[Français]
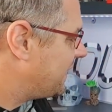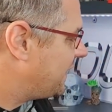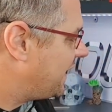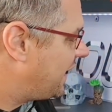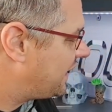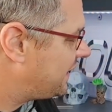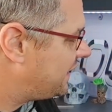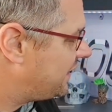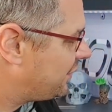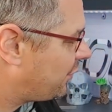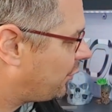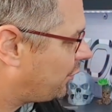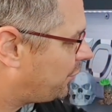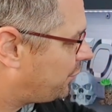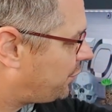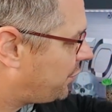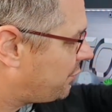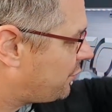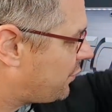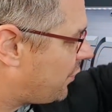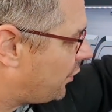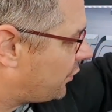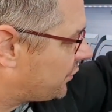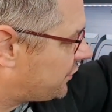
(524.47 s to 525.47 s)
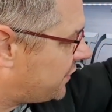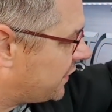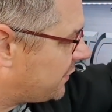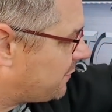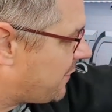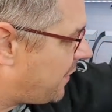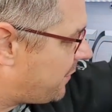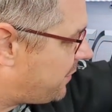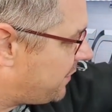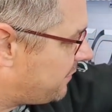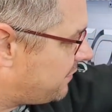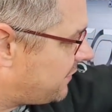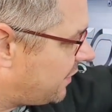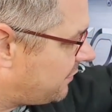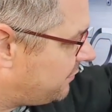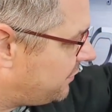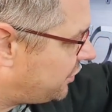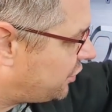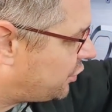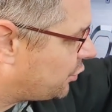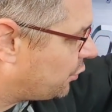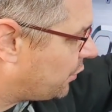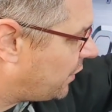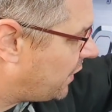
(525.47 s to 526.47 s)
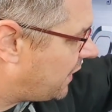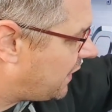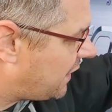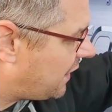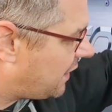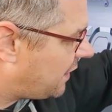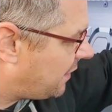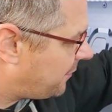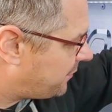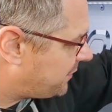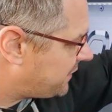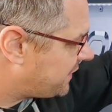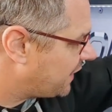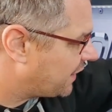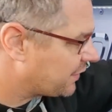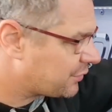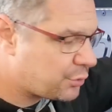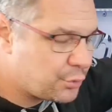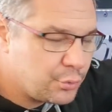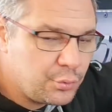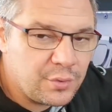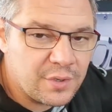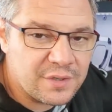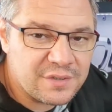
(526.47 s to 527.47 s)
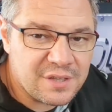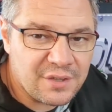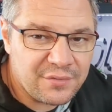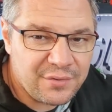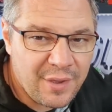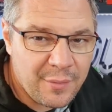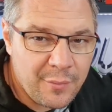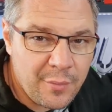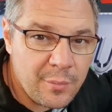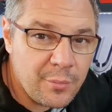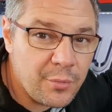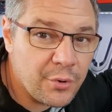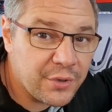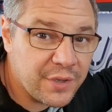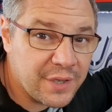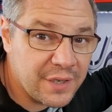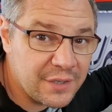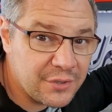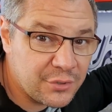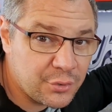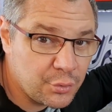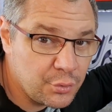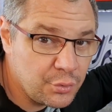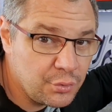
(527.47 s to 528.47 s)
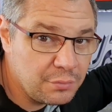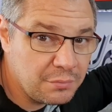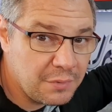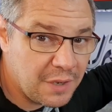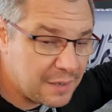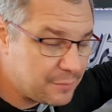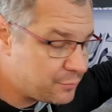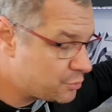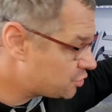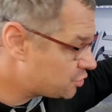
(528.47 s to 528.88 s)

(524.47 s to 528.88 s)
Allez, on peut voir aussi que ma pipe d'admission, elle a bien tenu, hein. ça fait un moment qu'elle est dessus, elle